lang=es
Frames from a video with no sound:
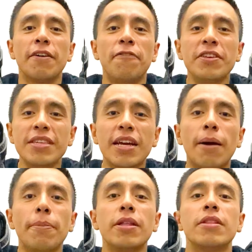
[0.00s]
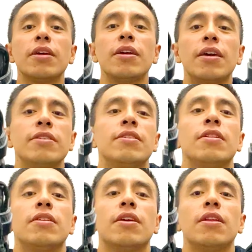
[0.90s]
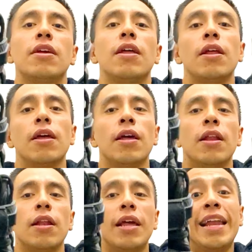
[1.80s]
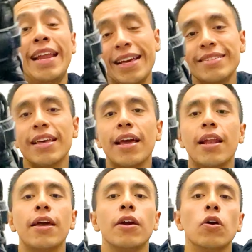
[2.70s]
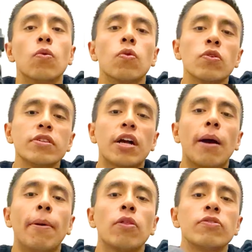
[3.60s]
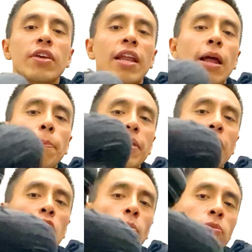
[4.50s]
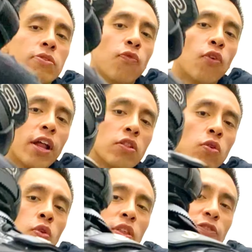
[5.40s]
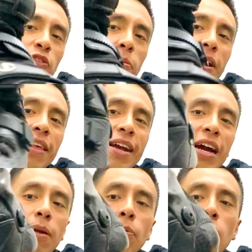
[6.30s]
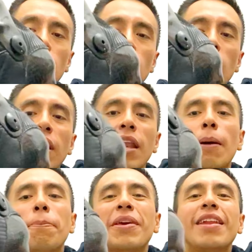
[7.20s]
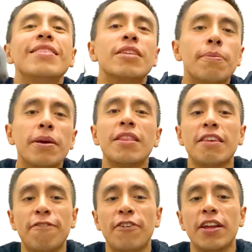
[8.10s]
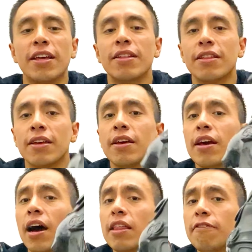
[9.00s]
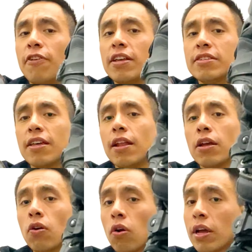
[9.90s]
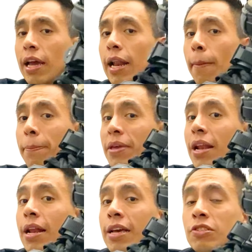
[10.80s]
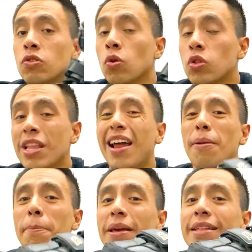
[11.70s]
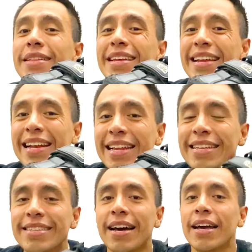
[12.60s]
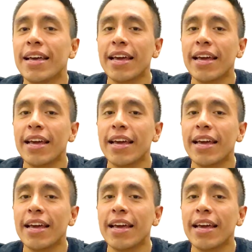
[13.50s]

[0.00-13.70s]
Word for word: Físicamente este tiene el, el SL unos acabados en la piel como si fuera todo de fibra de carbono. La piel se ve diferente a diferencia del ligor que la piel es totalmente lisa.